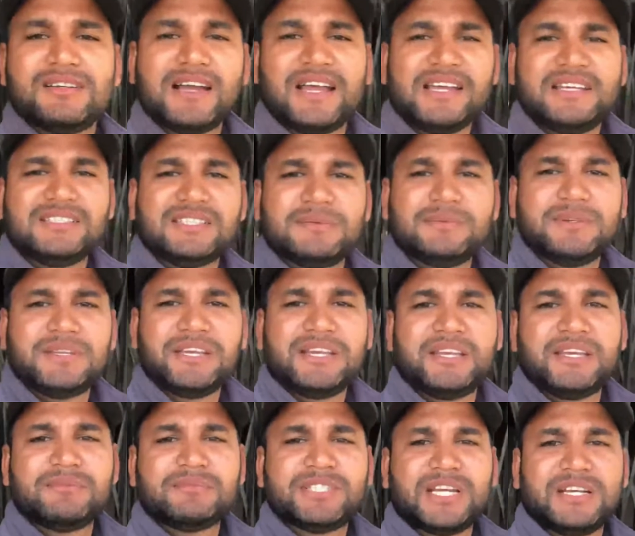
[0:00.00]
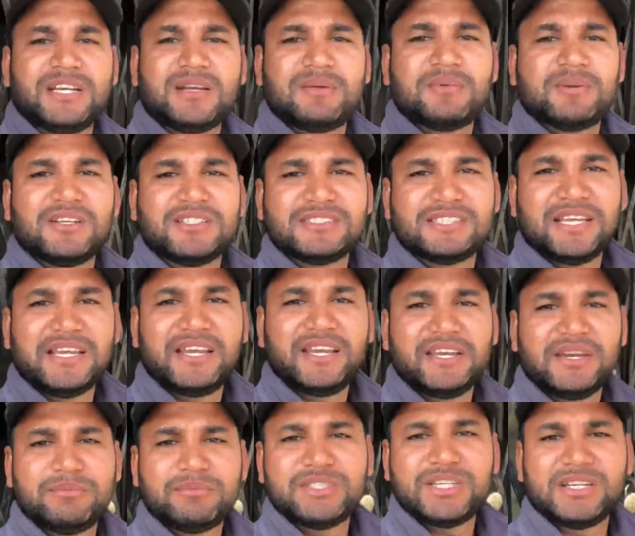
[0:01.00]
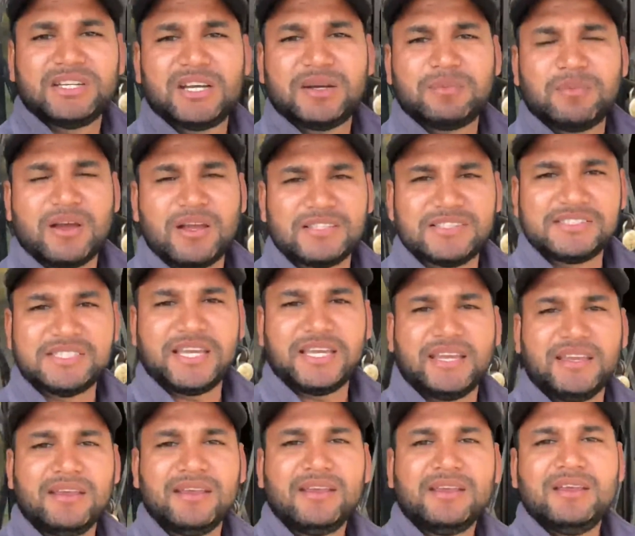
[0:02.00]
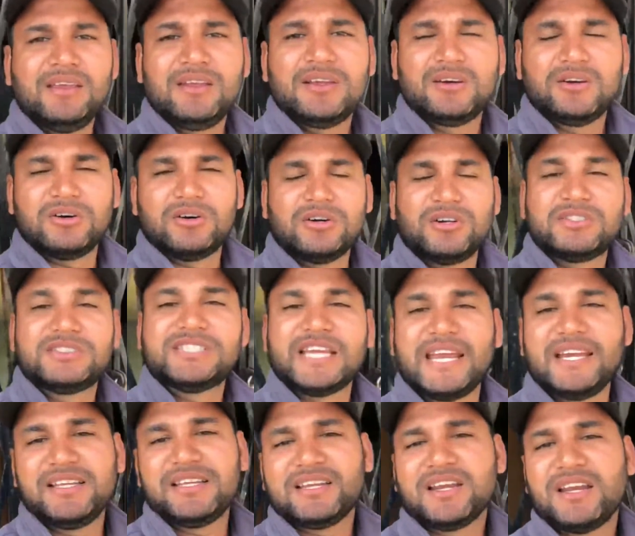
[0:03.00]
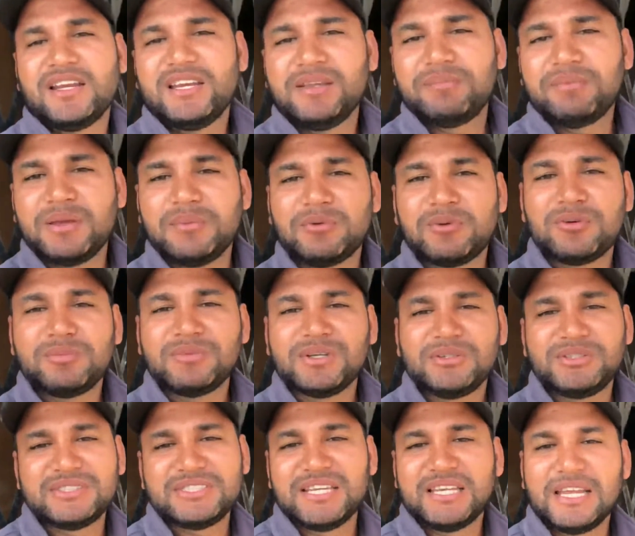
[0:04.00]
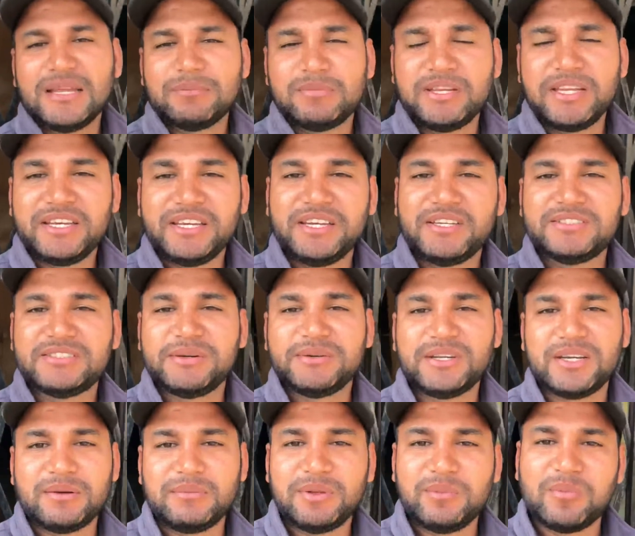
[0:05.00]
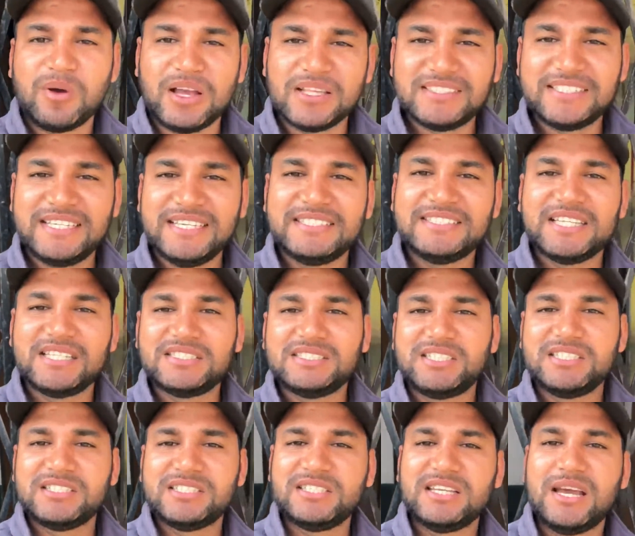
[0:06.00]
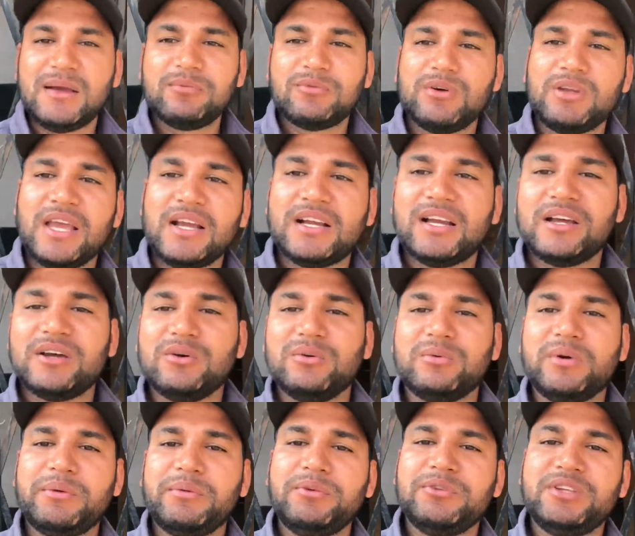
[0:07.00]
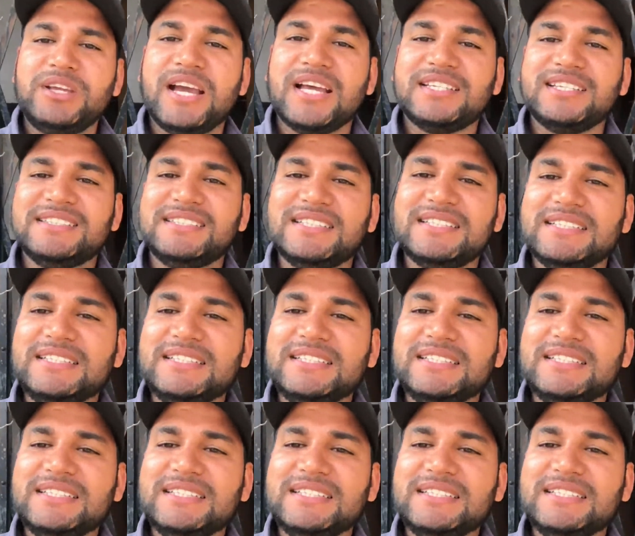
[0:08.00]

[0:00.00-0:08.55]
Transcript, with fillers: गाई जब ये एन सेंटर पहुँच गए एन सेंटर पहुँच के और साइन कराने पेपरों में उसके लिए हमने एन सेंटर अभी पहुँचे हैं जस्ट इसलिए आपको यहाँ का ओवरव्यू दिखा देते